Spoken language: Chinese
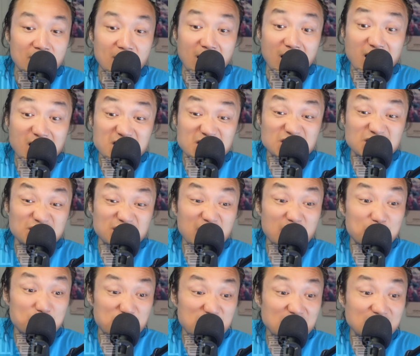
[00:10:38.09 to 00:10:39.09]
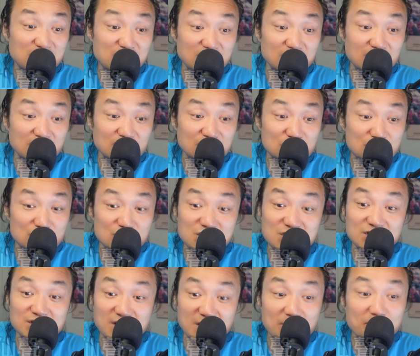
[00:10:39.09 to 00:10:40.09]
二十下鞭刑和十
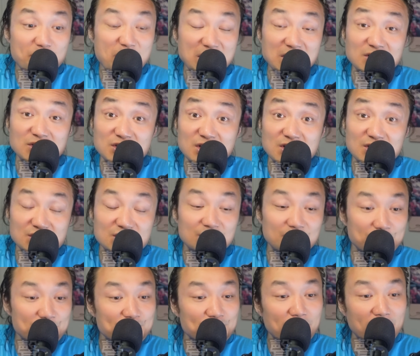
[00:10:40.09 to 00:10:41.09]
七年半的监禁。